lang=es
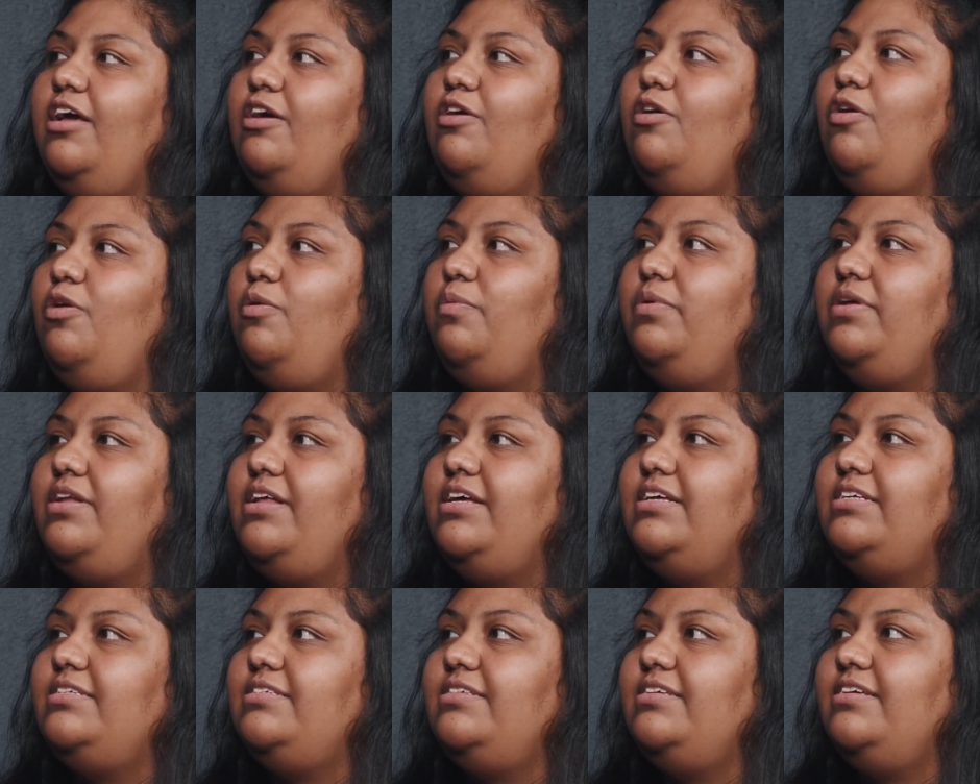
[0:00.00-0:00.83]

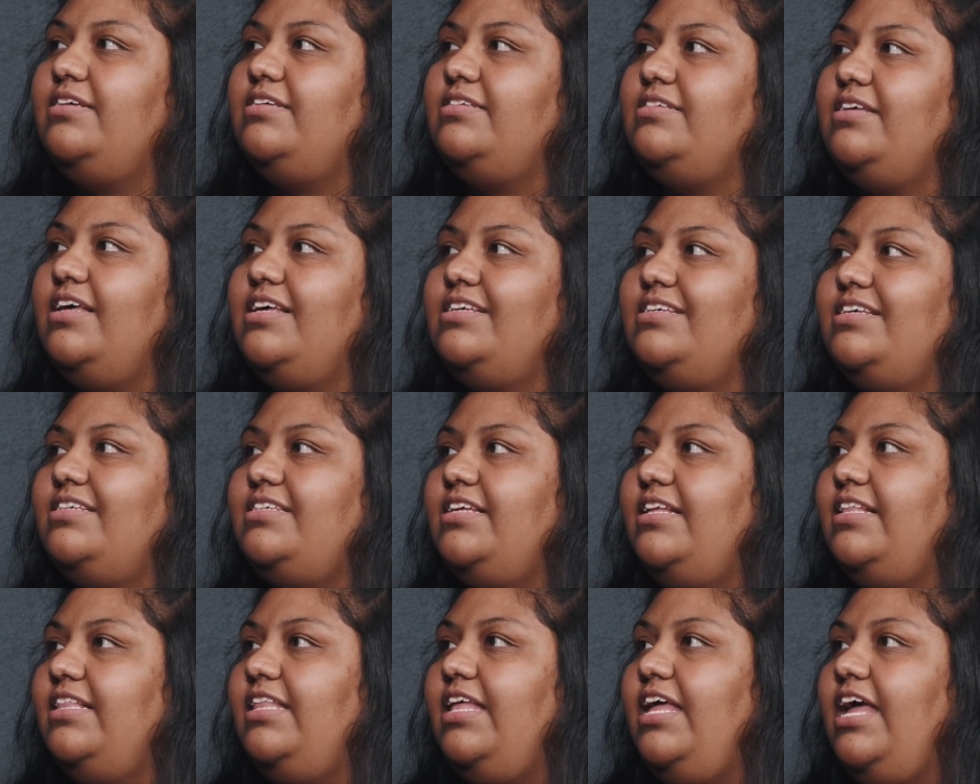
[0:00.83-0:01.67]
jóvenes que se
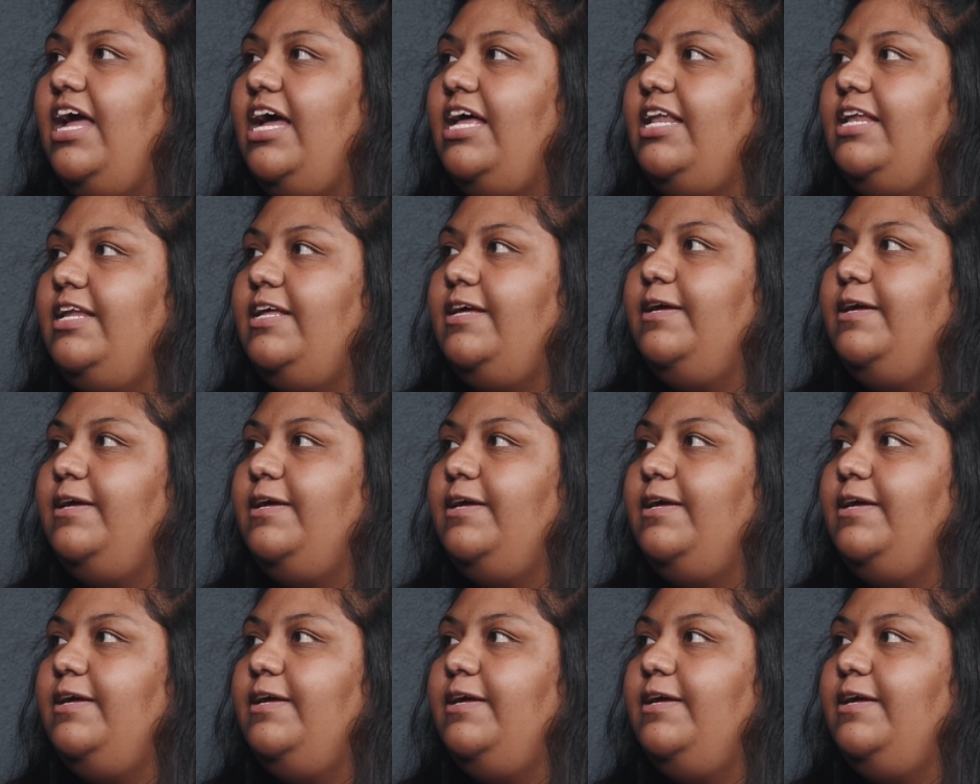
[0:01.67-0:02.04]
sentían...